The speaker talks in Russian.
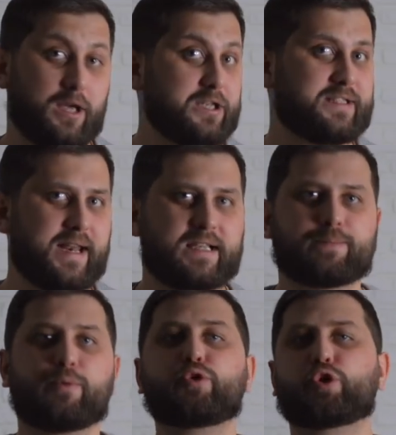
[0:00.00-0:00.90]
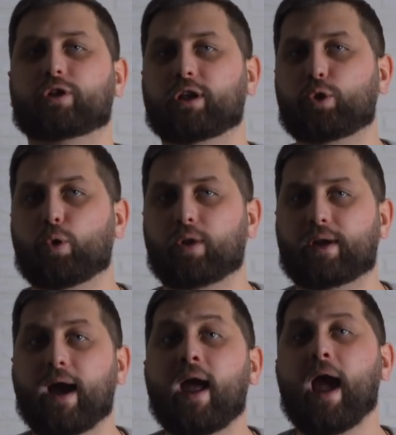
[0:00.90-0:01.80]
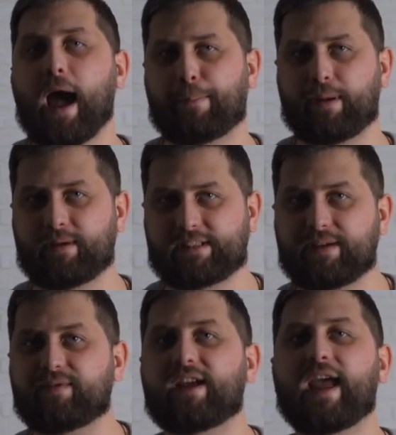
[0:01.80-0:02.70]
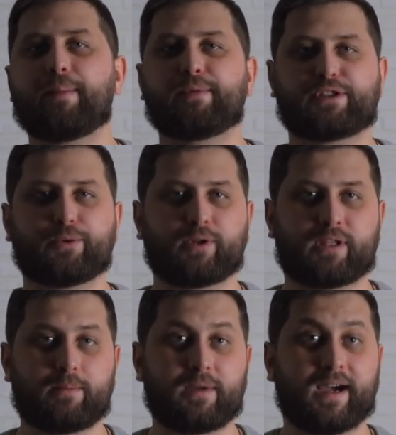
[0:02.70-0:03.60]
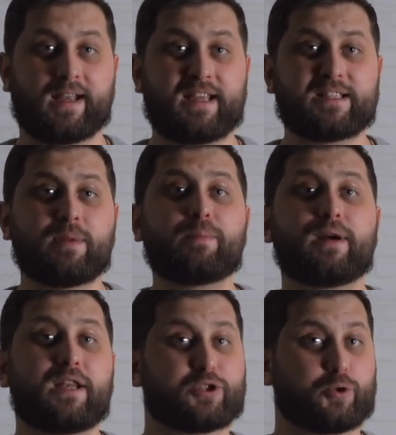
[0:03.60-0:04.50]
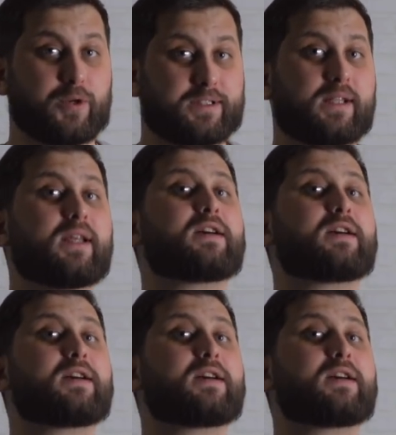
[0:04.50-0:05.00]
и средства учета долга, а примитивные эмиссионные механизмы были созданы